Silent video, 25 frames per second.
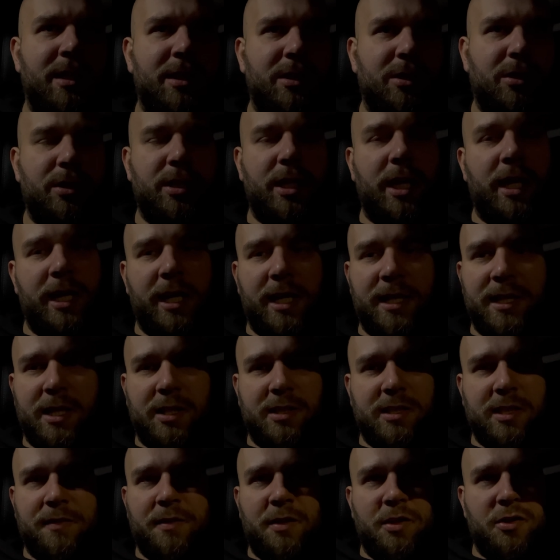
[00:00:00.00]
to nie,
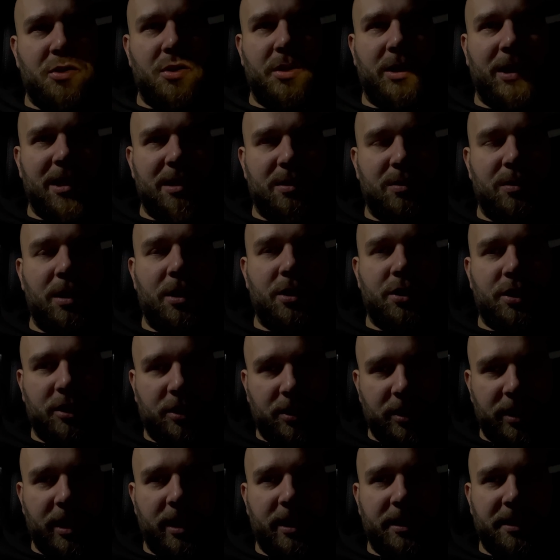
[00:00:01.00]
jednak za chwilę się okazuje, że
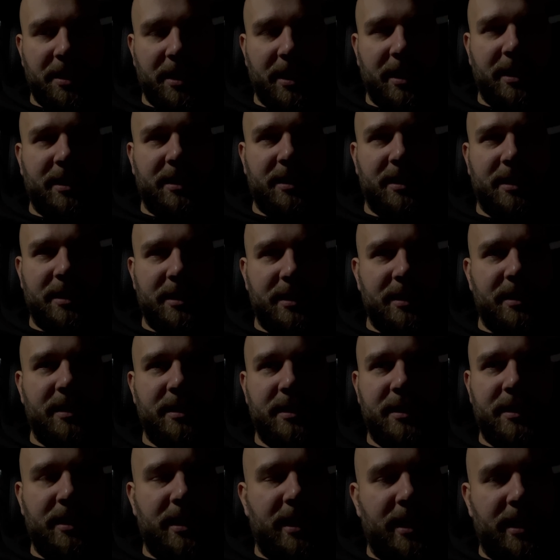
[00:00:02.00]
to jednak e,
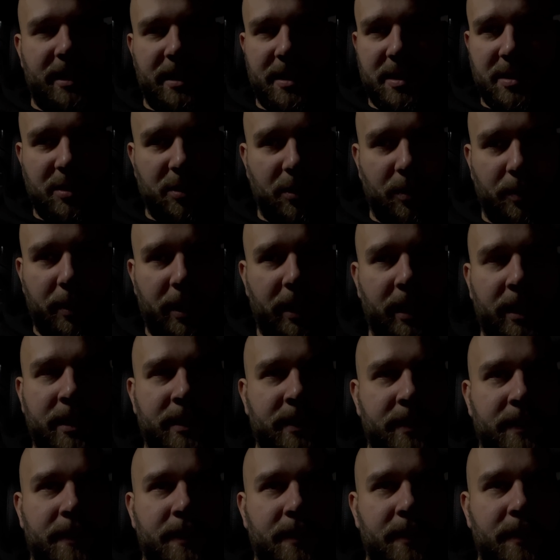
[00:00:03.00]
nie jest dobre.
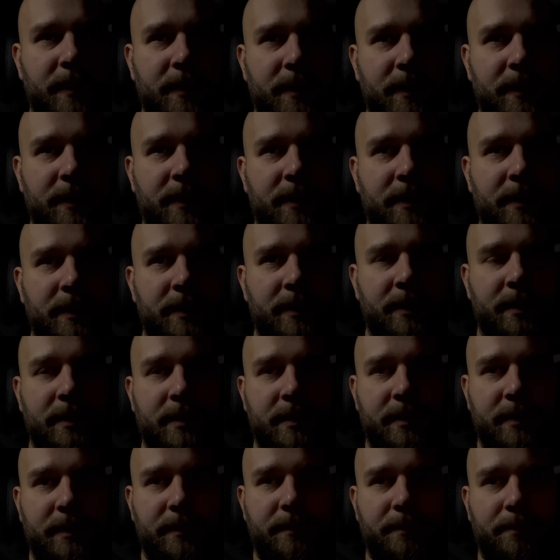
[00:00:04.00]

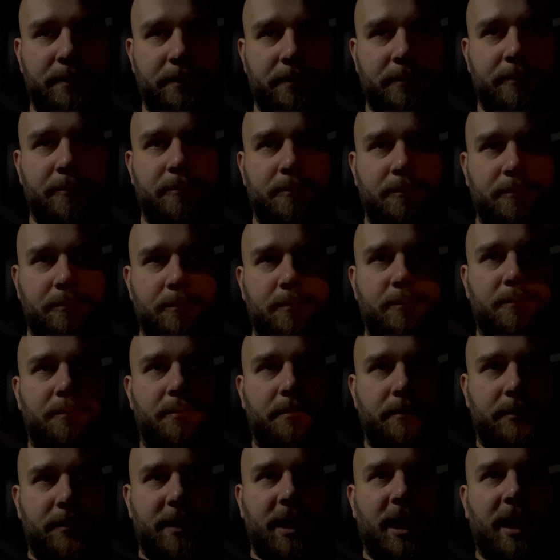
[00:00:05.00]
Mm,
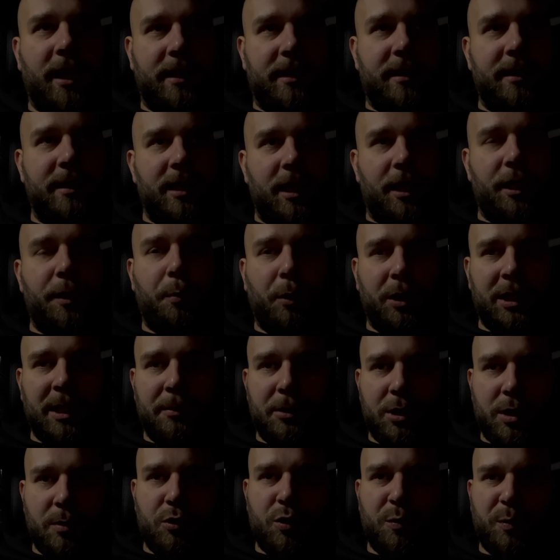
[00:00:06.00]
tak. I potem
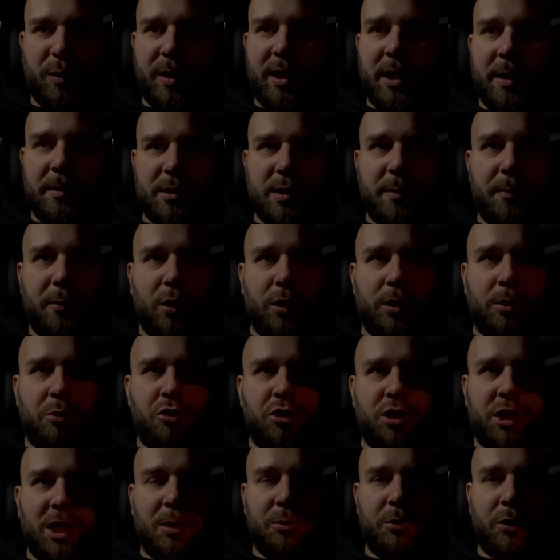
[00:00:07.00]
jeszcze przypominam sobie o tym,
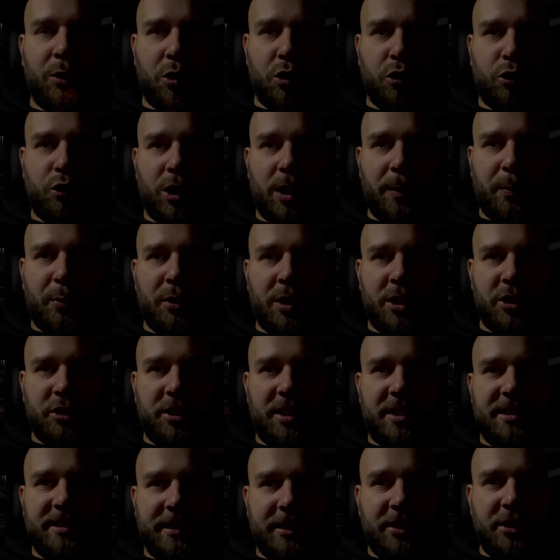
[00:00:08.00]
że to auto kosztuje ponad
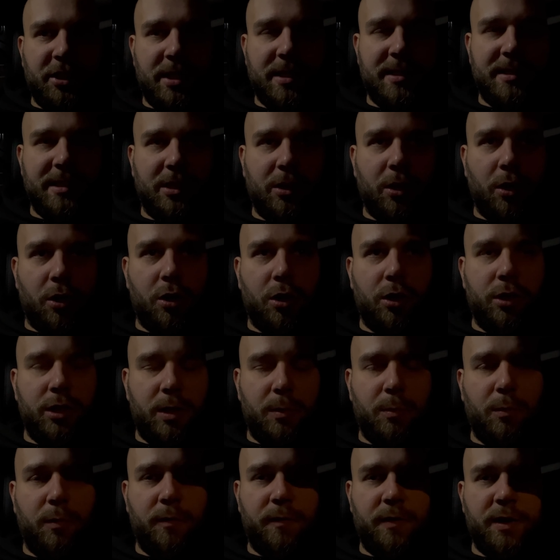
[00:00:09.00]
400 tysięcy koron
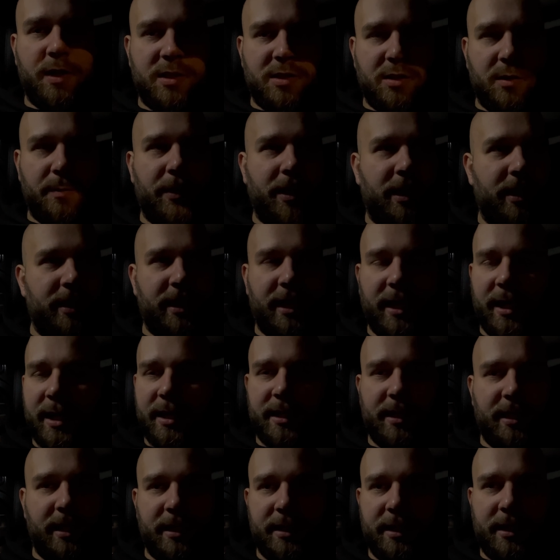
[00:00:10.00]
i mówię sobie nie,
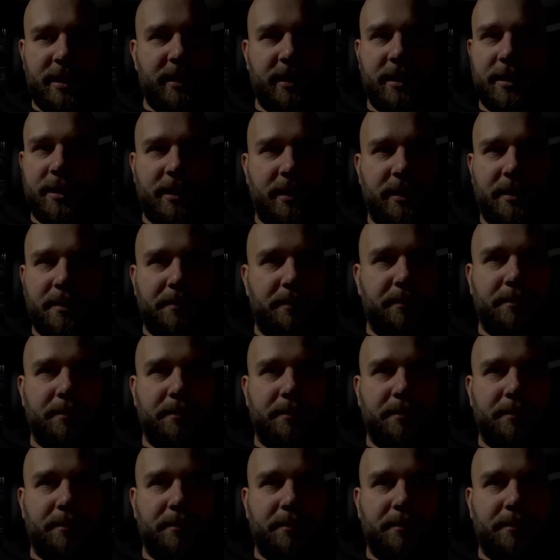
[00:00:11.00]
nie, nie, nie, nie